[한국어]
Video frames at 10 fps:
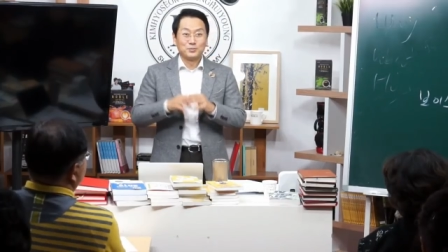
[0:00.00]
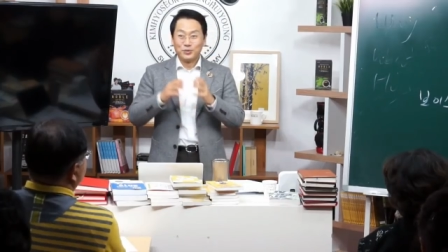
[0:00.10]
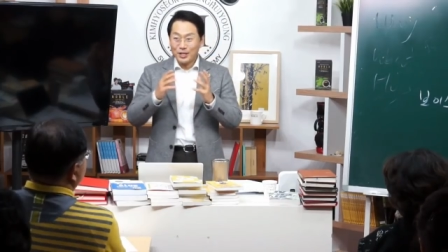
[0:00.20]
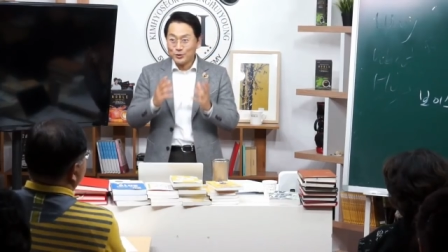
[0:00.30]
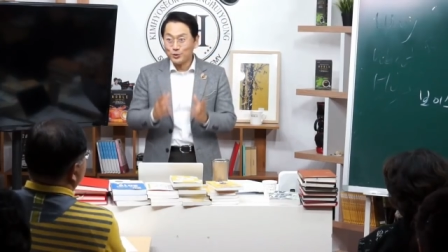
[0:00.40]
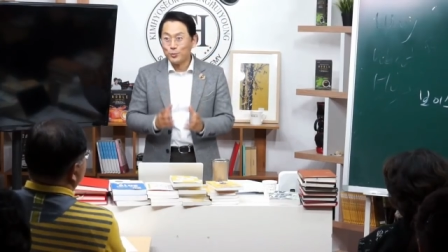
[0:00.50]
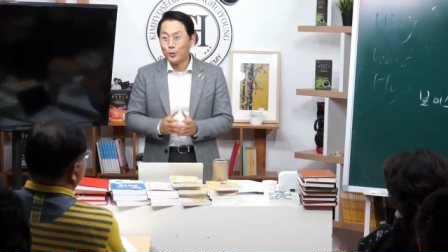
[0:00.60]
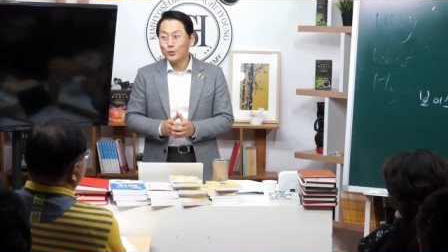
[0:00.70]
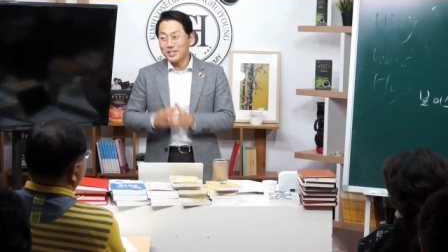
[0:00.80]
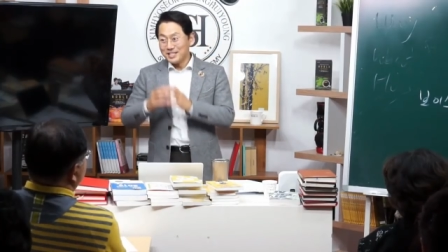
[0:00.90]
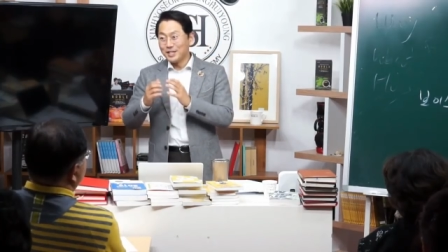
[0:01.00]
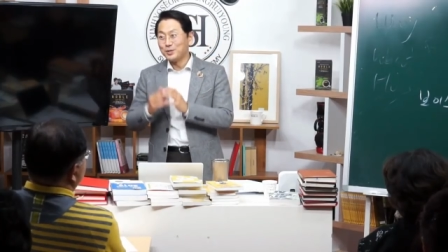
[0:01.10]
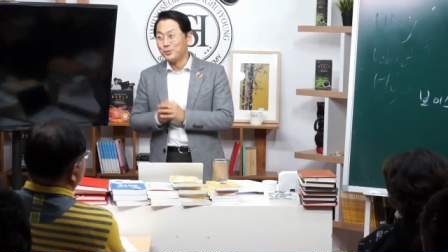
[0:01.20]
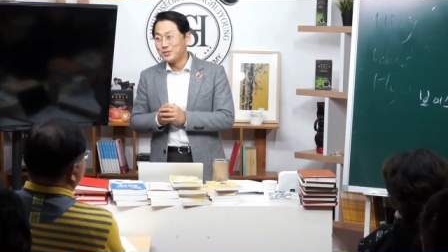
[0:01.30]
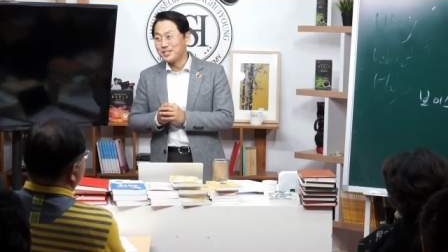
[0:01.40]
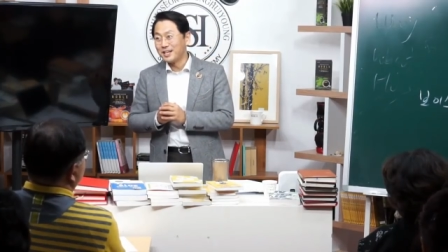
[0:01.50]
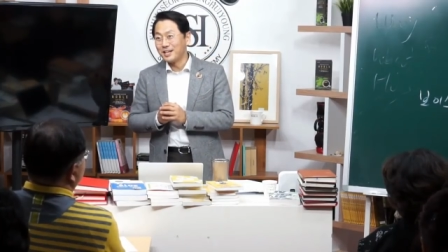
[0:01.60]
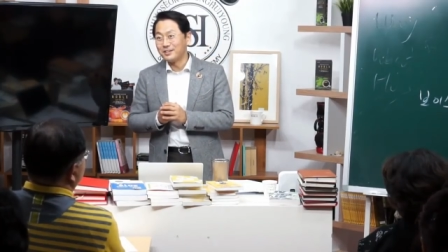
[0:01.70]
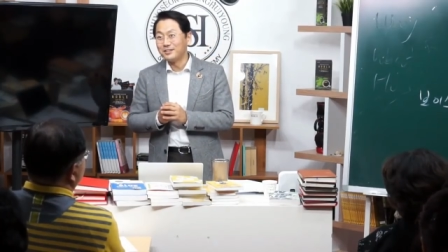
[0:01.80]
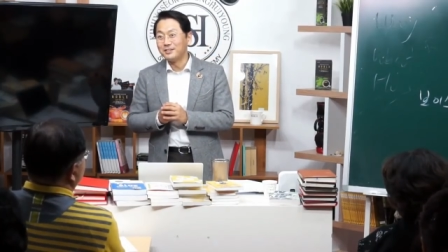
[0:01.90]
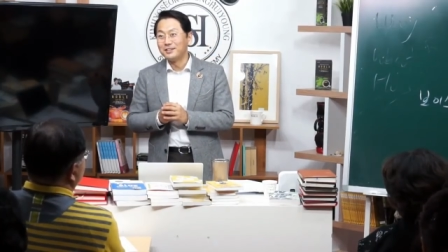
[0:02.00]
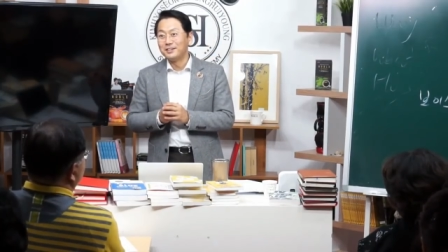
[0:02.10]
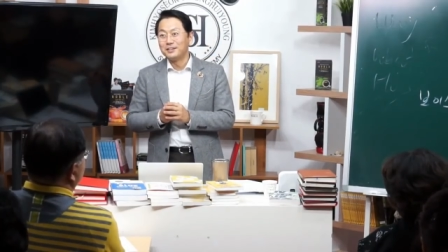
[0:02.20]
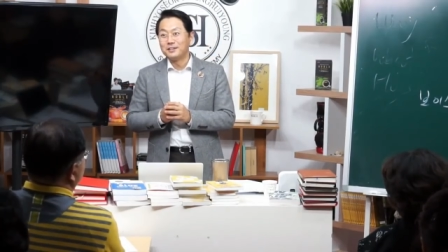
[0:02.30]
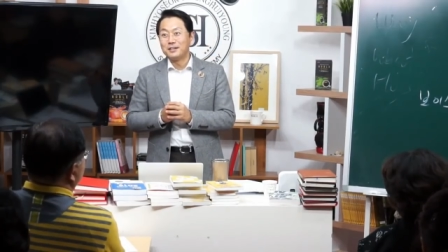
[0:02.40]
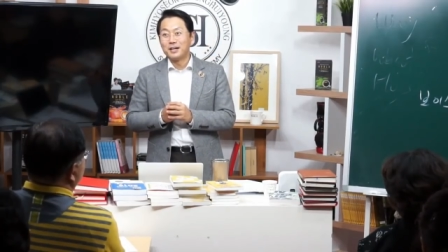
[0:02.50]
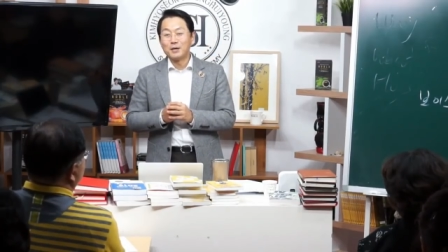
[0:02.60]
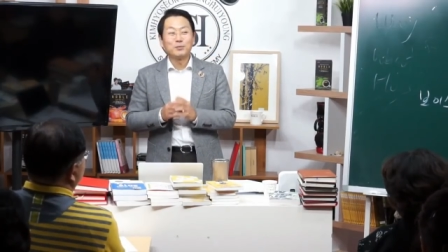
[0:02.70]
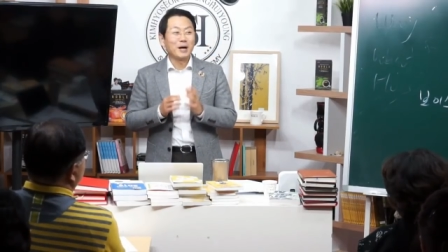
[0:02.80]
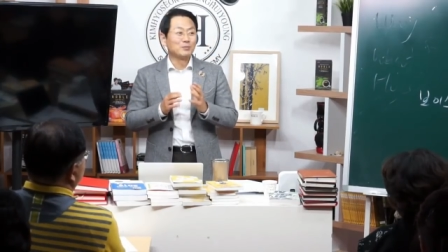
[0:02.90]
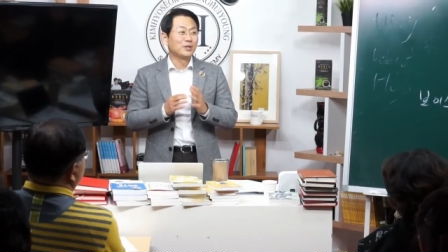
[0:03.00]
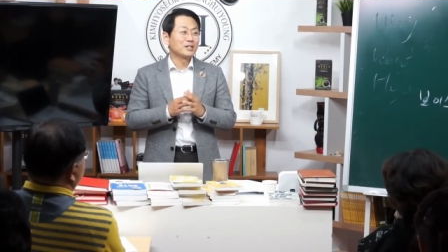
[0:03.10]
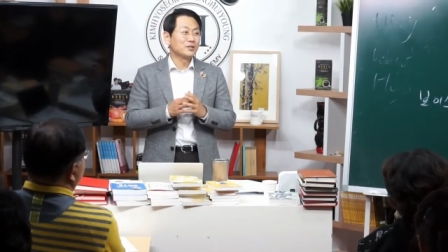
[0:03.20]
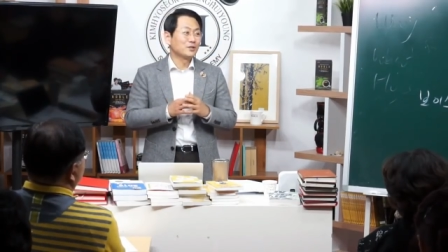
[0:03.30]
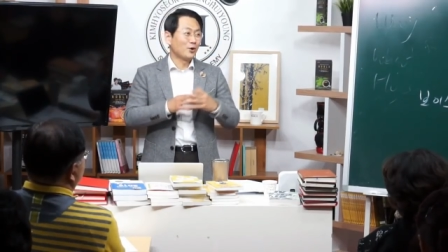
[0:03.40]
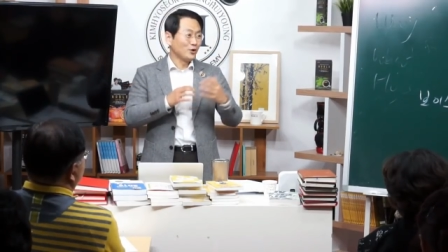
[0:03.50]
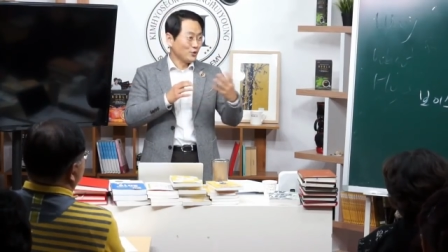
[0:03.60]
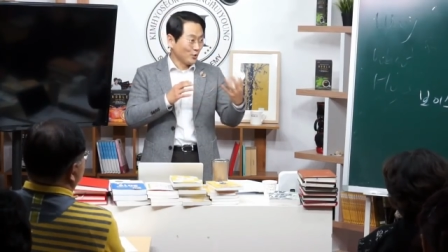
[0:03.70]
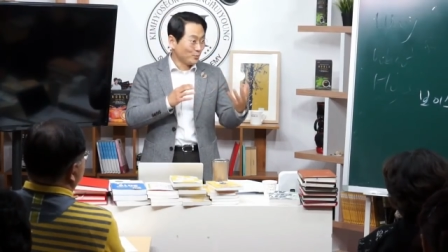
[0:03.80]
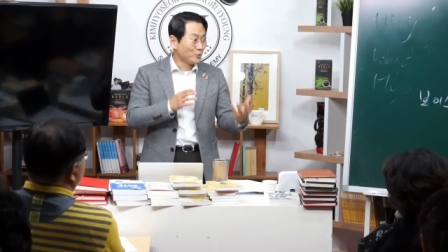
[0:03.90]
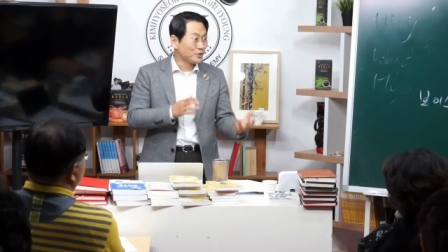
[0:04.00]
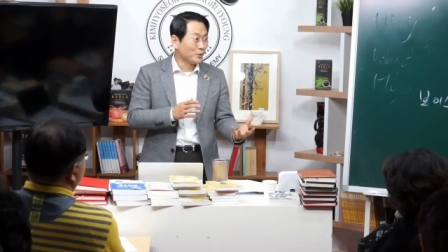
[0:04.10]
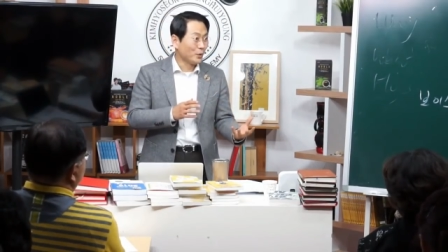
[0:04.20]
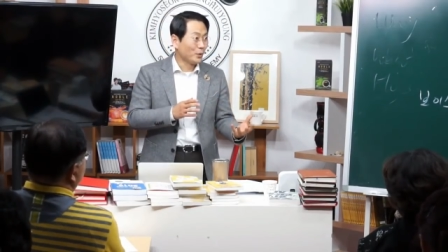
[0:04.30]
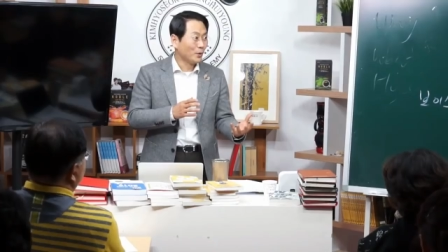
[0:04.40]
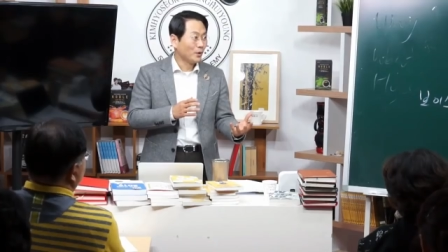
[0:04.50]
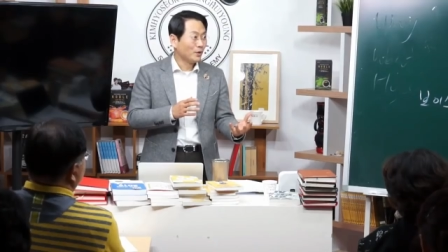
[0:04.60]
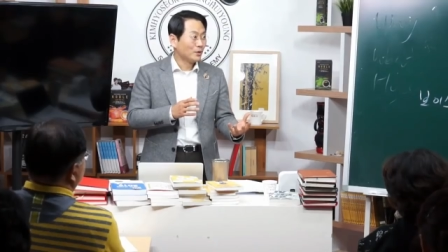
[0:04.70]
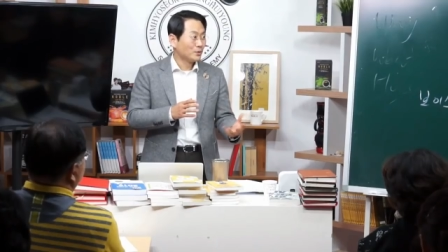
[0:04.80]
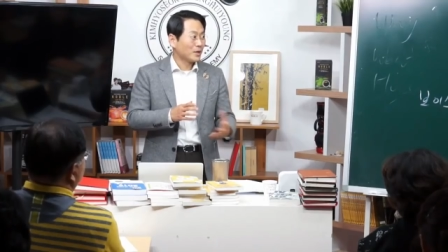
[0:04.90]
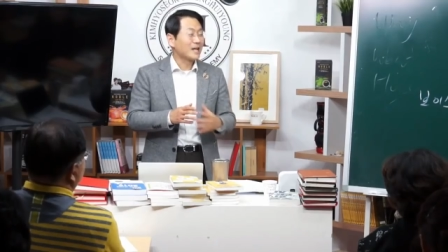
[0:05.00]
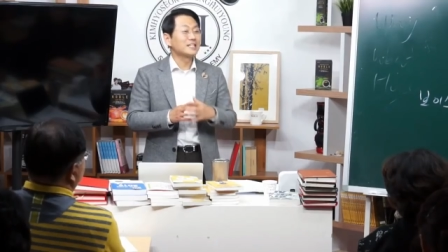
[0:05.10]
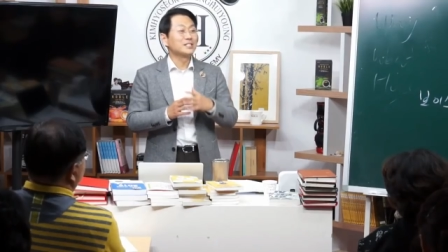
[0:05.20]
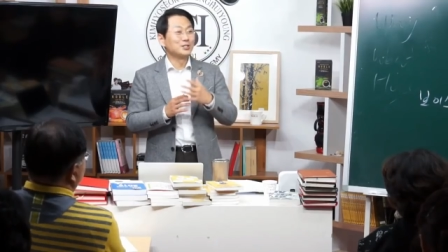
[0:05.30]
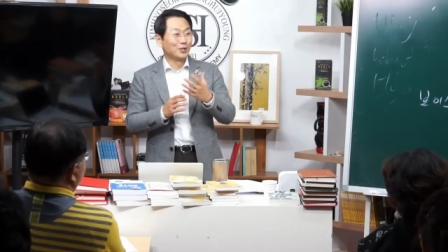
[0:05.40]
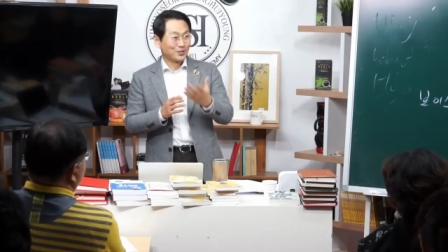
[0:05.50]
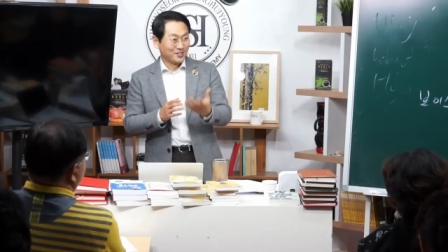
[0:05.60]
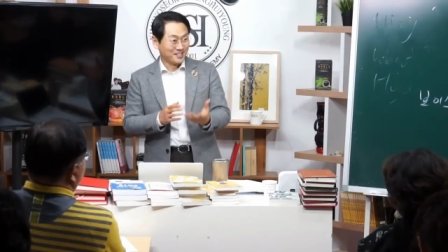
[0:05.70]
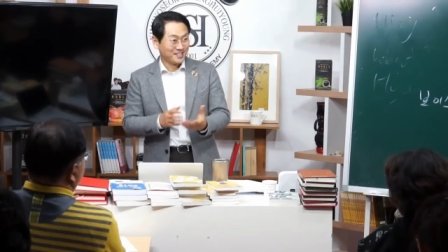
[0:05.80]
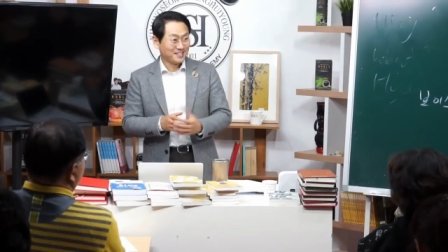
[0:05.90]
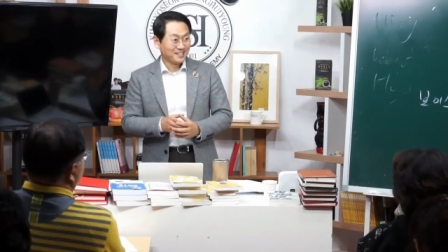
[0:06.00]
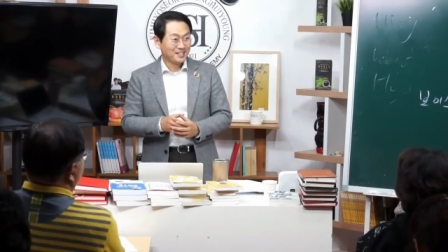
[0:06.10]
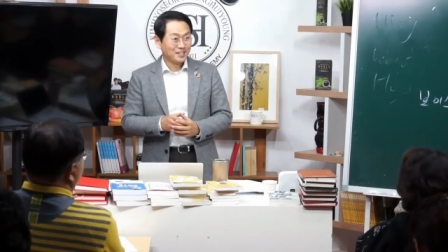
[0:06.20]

브랜드도 보고 디자인도 보시잖아요. 한번 방문하셔서 커리큘럼 보시고 또 강사진은 어떤지